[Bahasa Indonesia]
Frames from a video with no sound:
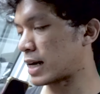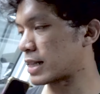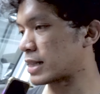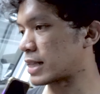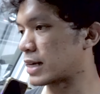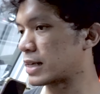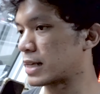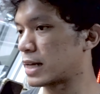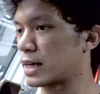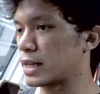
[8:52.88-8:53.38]

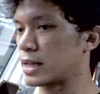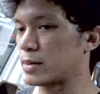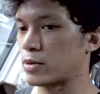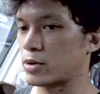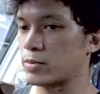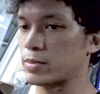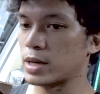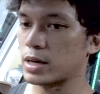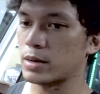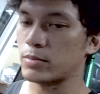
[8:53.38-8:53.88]
katanya ini
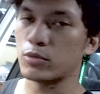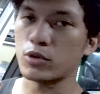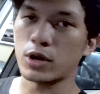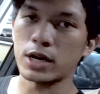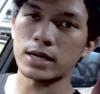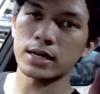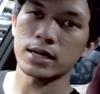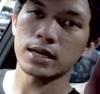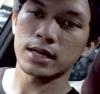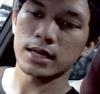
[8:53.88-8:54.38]
mobilnya
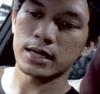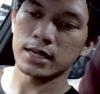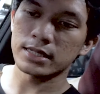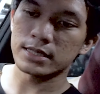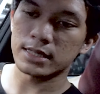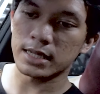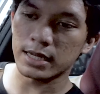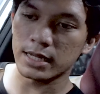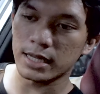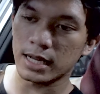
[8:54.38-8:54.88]
buat
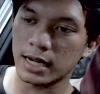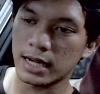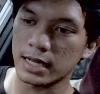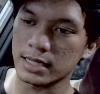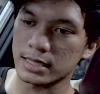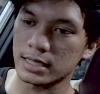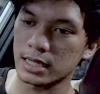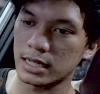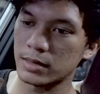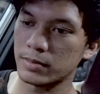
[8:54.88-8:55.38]
istrinya
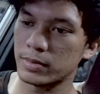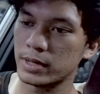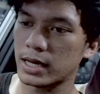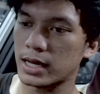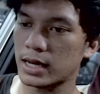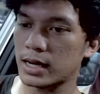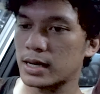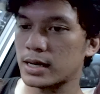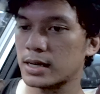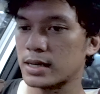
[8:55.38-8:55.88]
guys, jadi
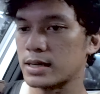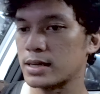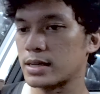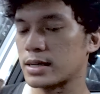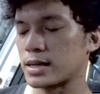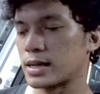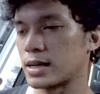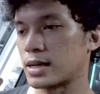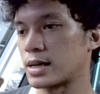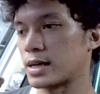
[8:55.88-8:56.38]
biar
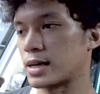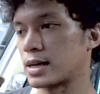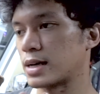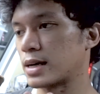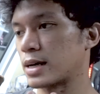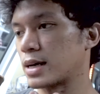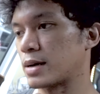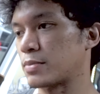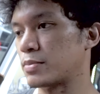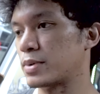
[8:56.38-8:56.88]

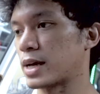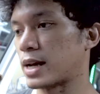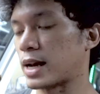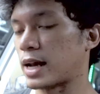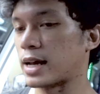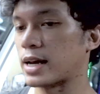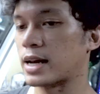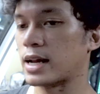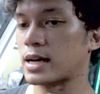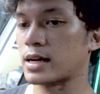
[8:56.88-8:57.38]
uh,
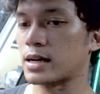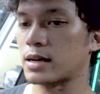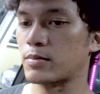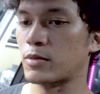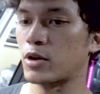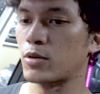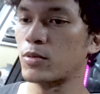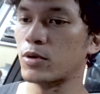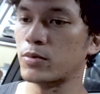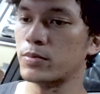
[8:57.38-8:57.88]
biar enak
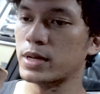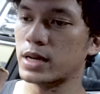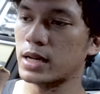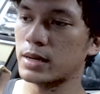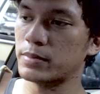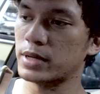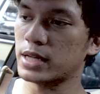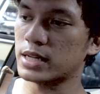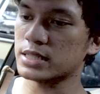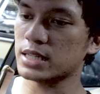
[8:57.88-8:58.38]
bawa mobilnya,
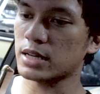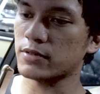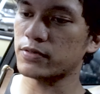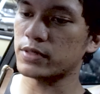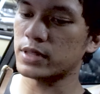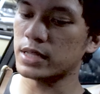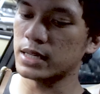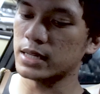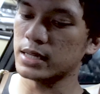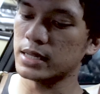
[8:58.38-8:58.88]
biar
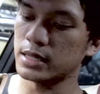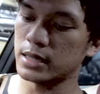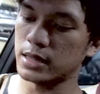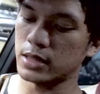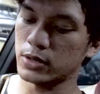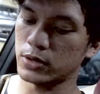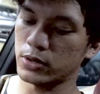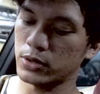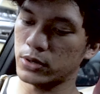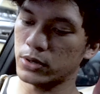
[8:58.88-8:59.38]
safety
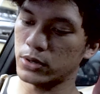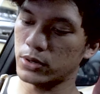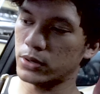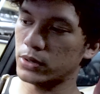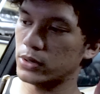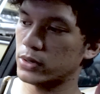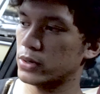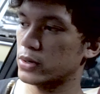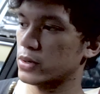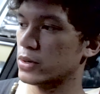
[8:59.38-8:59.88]
gitu.
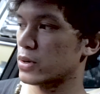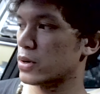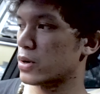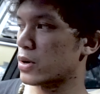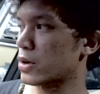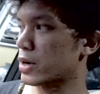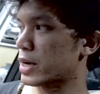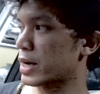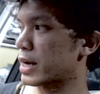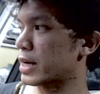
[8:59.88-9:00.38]

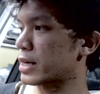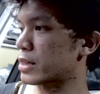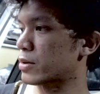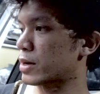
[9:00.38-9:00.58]
Oke